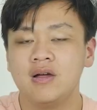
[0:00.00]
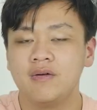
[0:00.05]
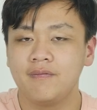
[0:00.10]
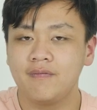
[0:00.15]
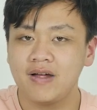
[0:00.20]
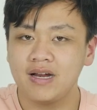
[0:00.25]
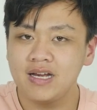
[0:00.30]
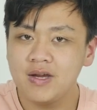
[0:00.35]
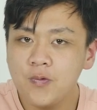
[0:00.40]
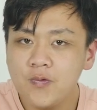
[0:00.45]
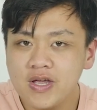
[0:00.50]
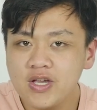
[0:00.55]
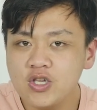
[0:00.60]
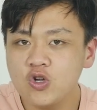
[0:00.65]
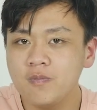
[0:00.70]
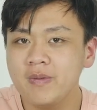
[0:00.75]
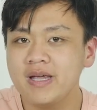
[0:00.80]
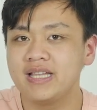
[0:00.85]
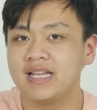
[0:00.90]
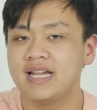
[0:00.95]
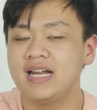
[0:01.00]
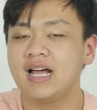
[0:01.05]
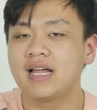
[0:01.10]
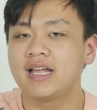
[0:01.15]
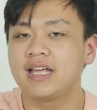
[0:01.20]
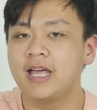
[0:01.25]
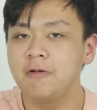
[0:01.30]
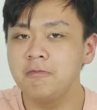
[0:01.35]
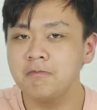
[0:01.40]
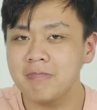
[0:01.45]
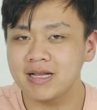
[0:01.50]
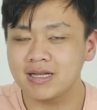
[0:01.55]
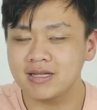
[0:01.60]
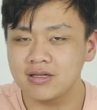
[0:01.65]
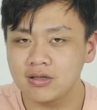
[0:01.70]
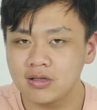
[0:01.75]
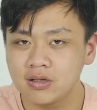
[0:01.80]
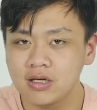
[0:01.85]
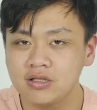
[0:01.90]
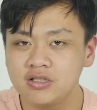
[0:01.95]
và lưu ý cho mình đấy là kính mặt
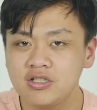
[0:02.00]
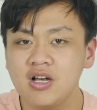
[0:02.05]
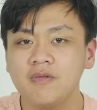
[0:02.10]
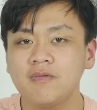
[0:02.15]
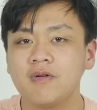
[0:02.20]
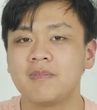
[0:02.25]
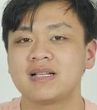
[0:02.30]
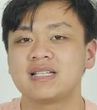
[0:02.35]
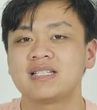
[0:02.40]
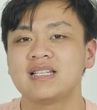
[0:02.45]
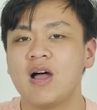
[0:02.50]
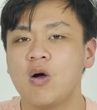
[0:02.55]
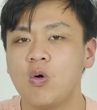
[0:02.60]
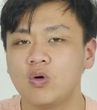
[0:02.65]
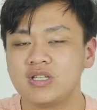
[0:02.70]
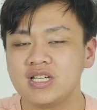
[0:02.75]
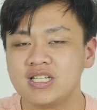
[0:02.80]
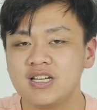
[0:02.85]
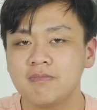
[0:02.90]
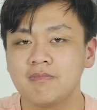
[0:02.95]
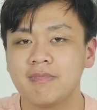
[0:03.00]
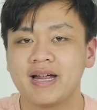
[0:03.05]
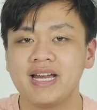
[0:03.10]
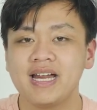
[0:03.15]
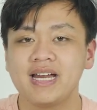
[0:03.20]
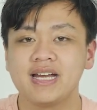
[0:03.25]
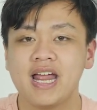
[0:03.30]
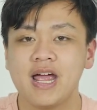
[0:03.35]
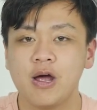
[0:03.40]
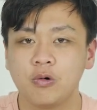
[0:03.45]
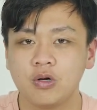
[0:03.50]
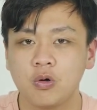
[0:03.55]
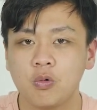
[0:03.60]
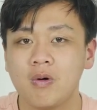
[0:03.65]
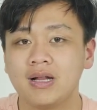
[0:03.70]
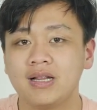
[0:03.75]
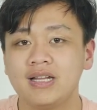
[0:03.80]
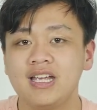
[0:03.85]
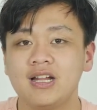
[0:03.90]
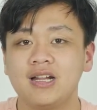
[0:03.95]
trước và mặt sau ở trên chiếc máy này đều được
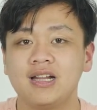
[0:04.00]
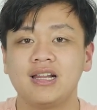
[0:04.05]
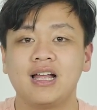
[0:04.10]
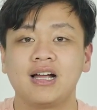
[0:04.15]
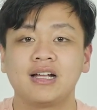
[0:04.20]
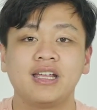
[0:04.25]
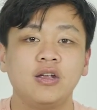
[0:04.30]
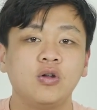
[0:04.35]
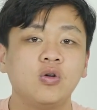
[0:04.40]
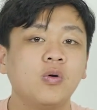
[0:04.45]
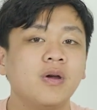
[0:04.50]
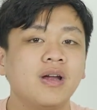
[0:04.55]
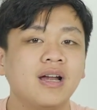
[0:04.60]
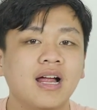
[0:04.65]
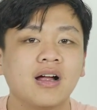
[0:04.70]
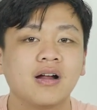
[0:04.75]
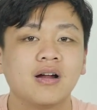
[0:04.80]
hoàn thiện là kính Gorilla